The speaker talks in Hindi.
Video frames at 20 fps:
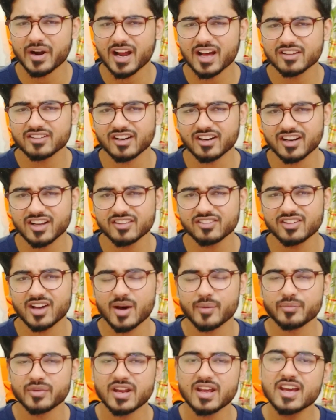बड़ा झटका
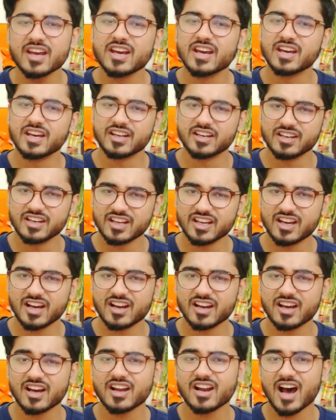सामने
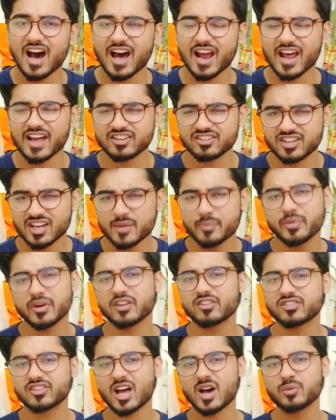निकल कर आ रहा है छह
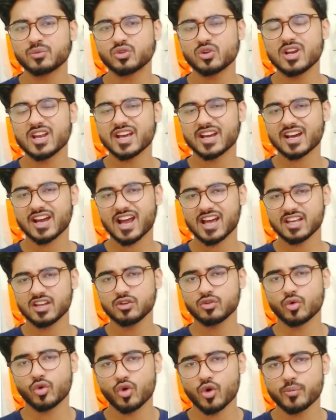प्रस्ताव जो लेकर आई
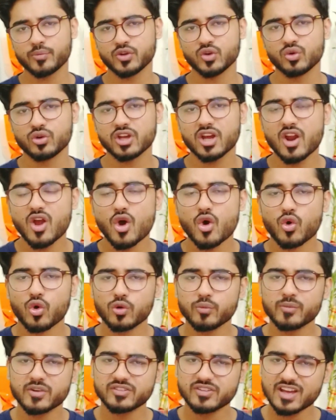यूरोप यूनियन
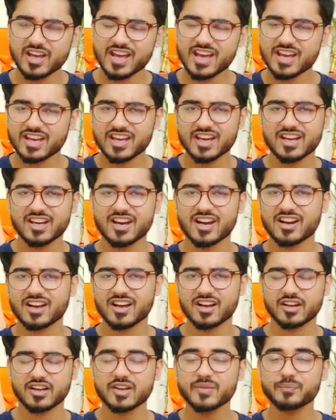उनमें से एक एक कर
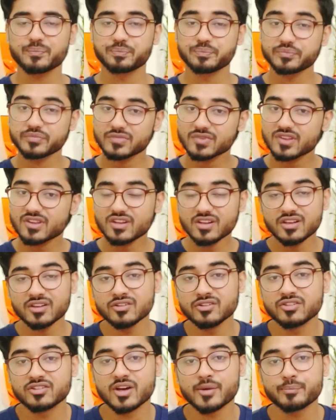करके
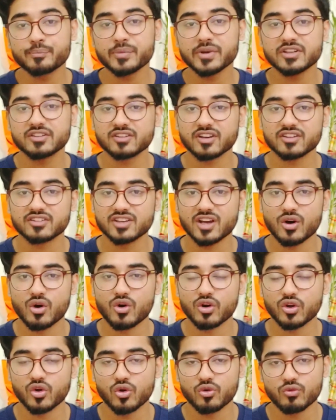सब पे चर्चा
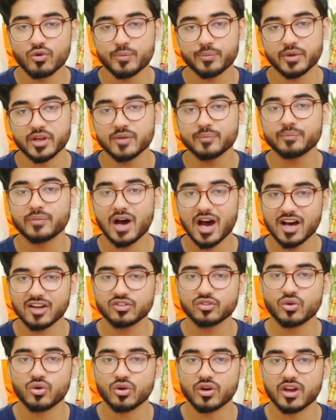होगी और वो फिर
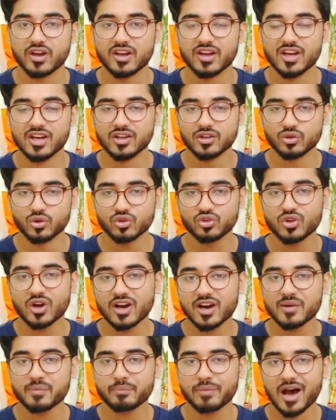पास होंगे दोस्तों
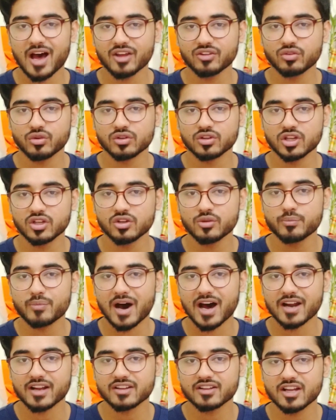अगर पास होते हैं तो
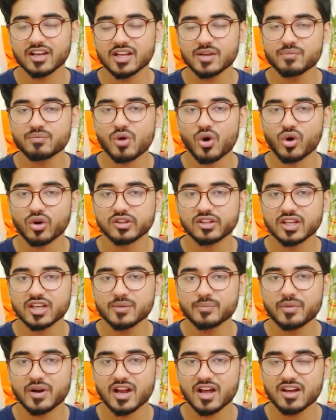भारत के लिए बहुत
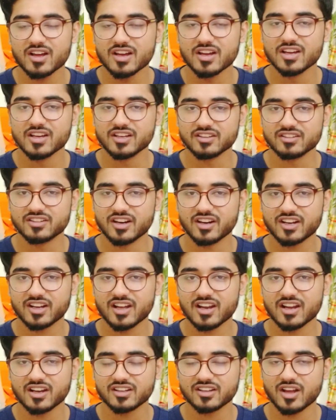ही बड़ा
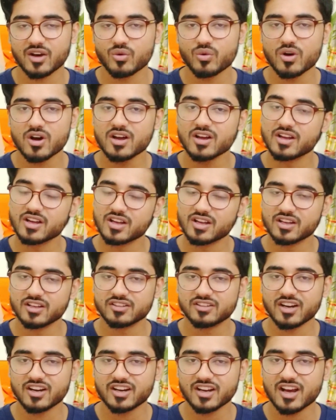झटका लगता हुआ
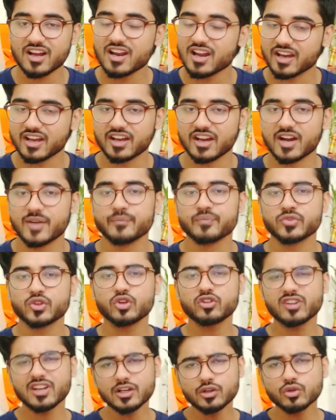झटका लगेगा
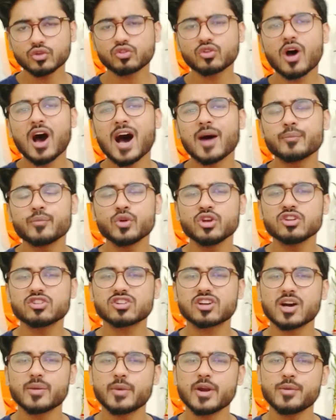तो चलिए दोस्तों आप भी
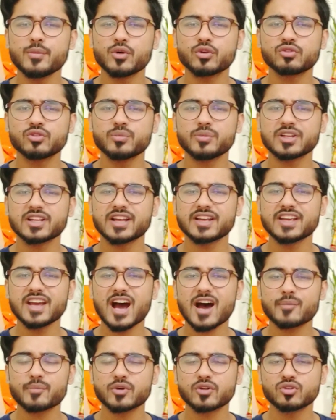नीचे कमेंट बॉक्स में बताइए
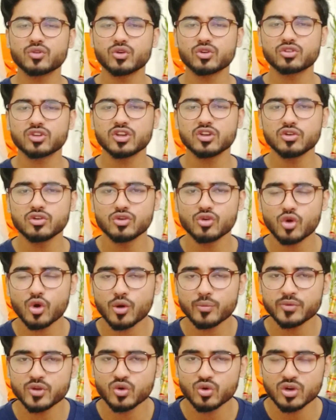आपके सोचते हैं
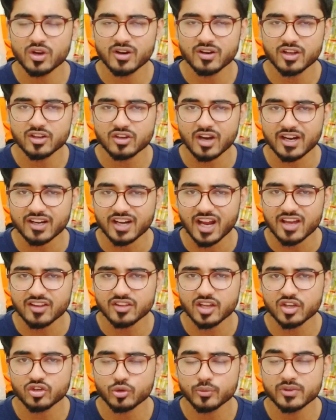यूरोप यूनियन के
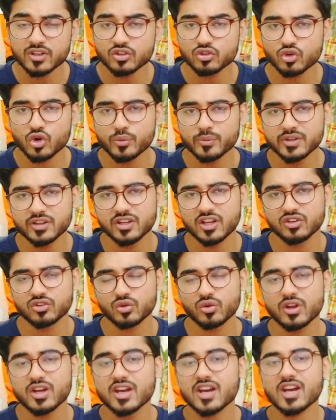28 देशों में से 24
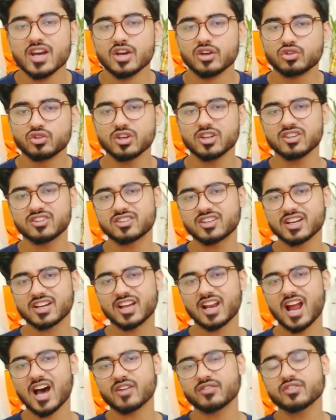देशों ने जो इसके
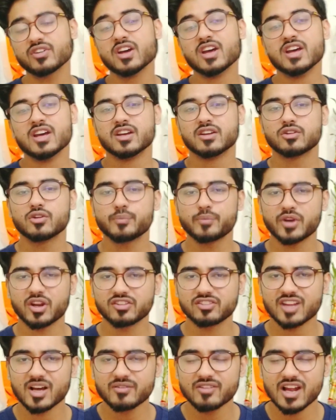खिलाफ जो
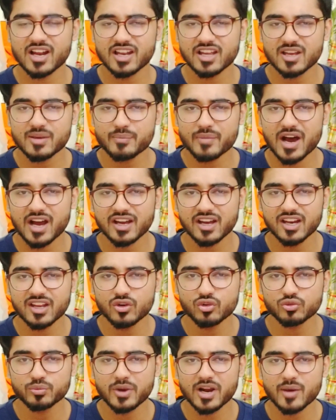प्रस्ताव लाने की मांग करी
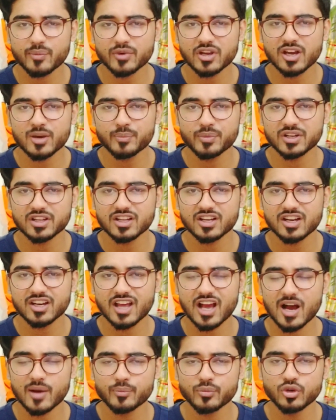है उस पर आपकी क्या
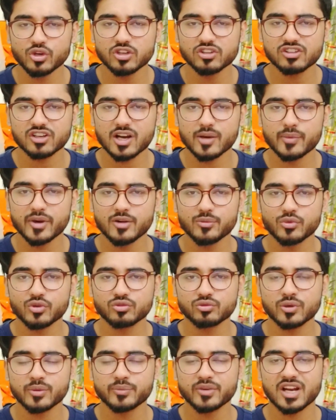प्रतिक्रिया आप नीचे कमेंट
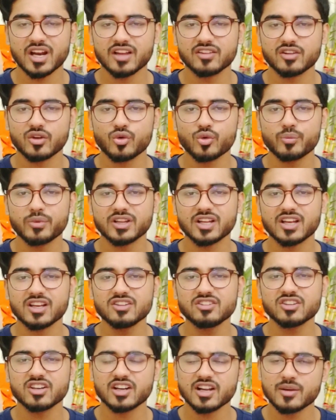बॉक्स में अपनी राय जरूर
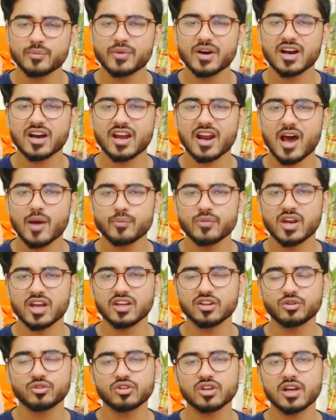बताइए चैनल पर अगर आप
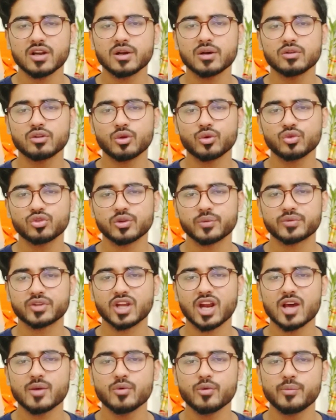नए चैनल तो को जरूर
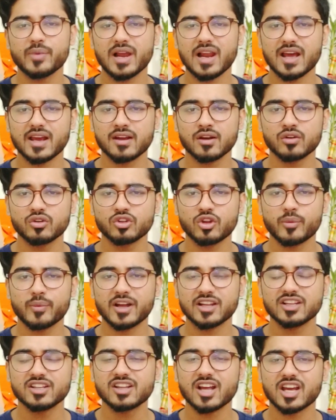सब्सक्राइब और बेलाइकन को
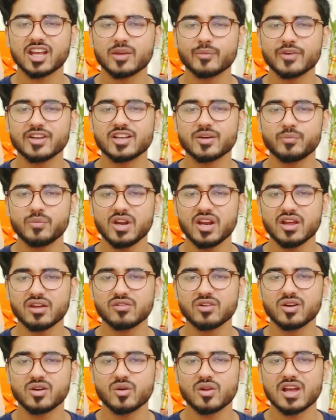दबा दिए ताकि मैं जब भी
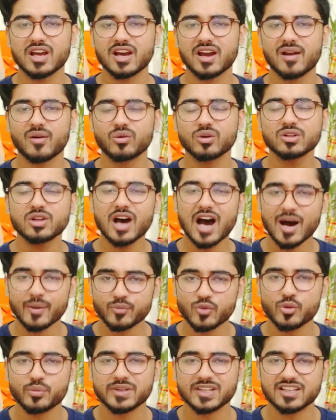नई वीडियो लेकर आऊंगा तो
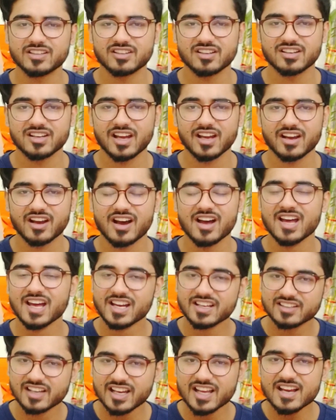आपको पता चल जाएगा
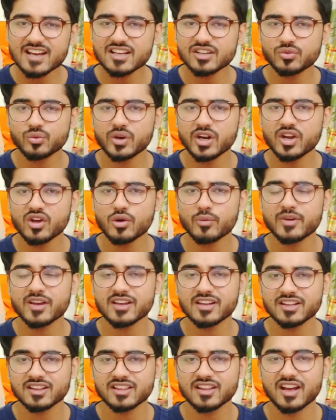चलिए इस वीडियो
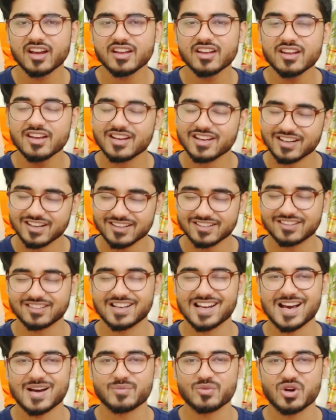में इतना ही
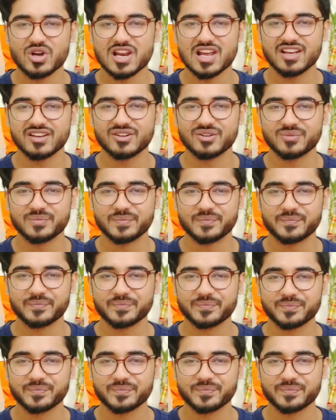असलामेकम